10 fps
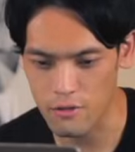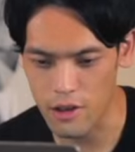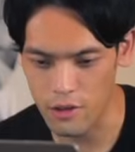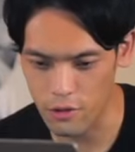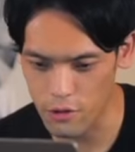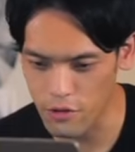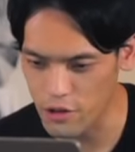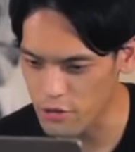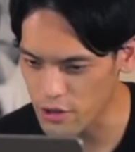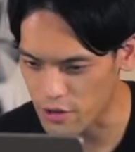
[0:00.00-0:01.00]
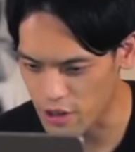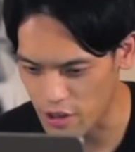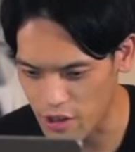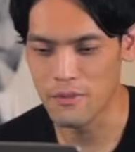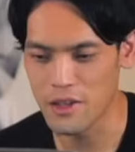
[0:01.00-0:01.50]
うん、なんで俺こんな詳しくなっ
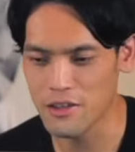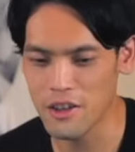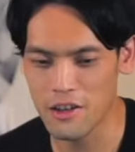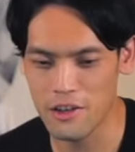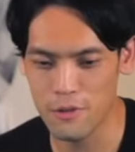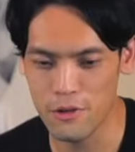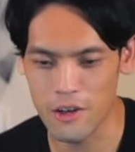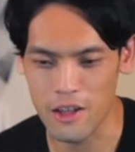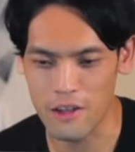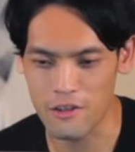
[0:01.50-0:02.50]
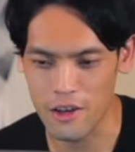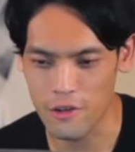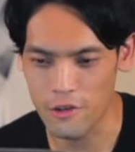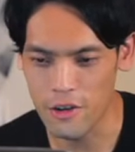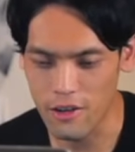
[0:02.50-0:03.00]
てんだって松屋レビューはなってるんだ
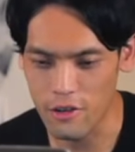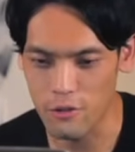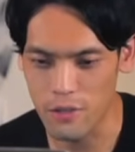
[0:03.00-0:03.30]
けど牛